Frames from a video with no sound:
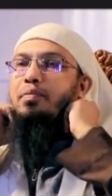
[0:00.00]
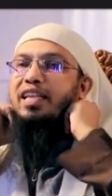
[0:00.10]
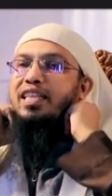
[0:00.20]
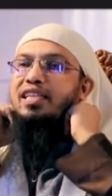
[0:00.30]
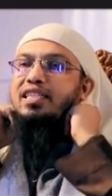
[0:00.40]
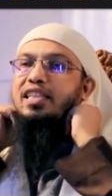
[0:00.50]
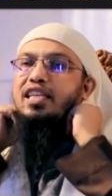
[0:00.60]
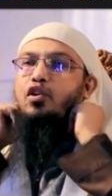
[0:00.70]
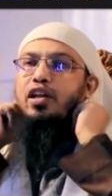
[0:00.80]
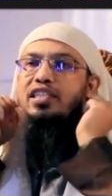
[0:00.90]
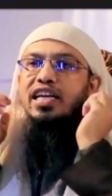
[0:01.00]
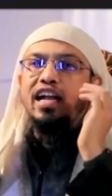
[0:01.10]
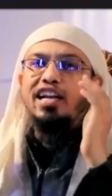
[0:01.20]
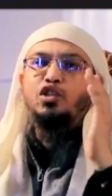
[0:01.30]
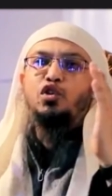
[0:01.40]
বাঁধে যাতে করে
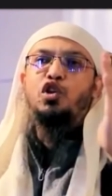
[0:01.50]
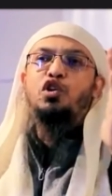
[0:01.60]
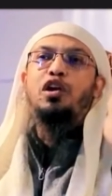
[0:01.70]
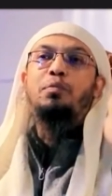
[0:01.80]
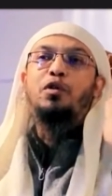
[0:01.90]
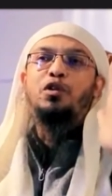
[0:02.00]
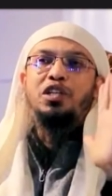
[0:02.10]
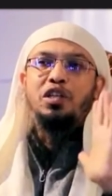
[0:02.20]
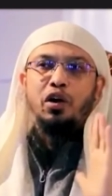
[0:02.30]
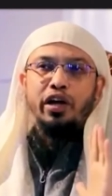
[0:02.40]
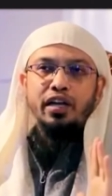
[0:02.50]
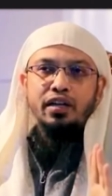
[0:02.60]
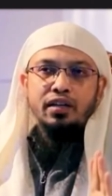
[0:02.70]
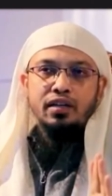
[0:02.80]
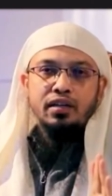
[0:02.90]
চেহারাটা সুন্দর করে প্রদর্শিত হয়
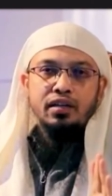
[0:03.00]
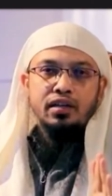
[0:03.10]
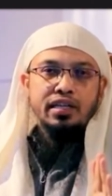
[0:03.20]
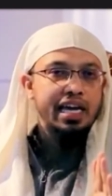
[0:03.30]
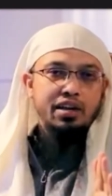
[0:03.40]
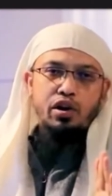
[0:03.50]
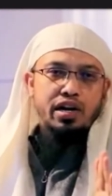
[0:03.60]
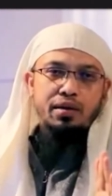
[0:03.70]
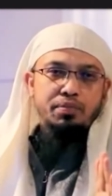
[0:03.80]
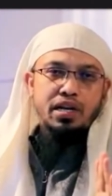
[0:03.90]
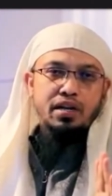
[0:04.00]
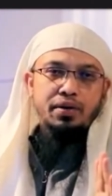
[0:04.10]
খেয়াল করেন না আপনারা